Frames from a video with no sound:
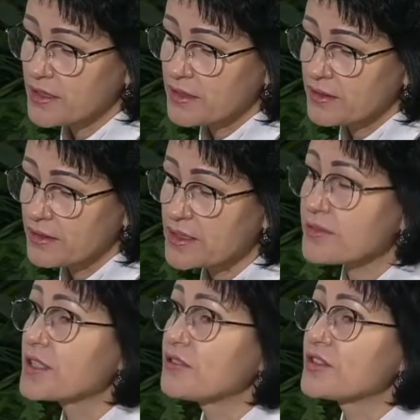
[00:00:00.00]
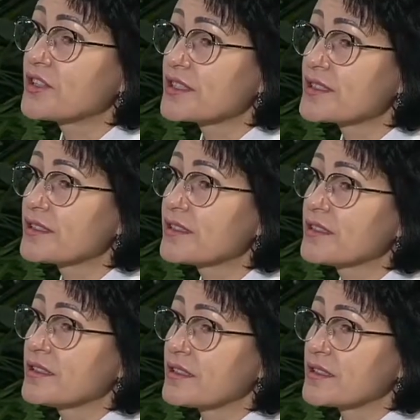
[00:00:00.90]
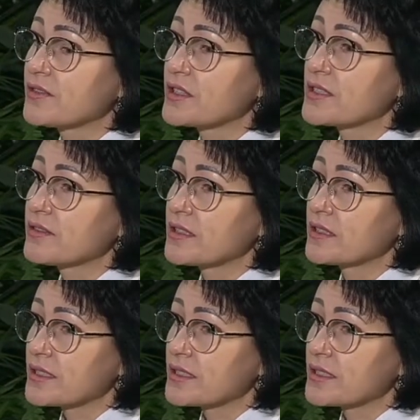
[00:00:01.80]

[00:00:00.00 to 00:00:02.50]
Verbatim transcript: на свои финансы и, соответственно,